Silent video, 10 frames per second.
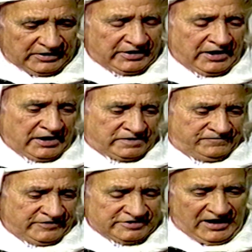قراءة
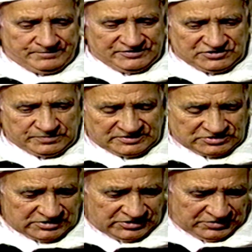الفاتحة بالنسبة
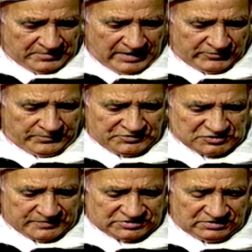للإمام
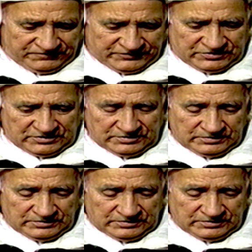وبالنسبة للفت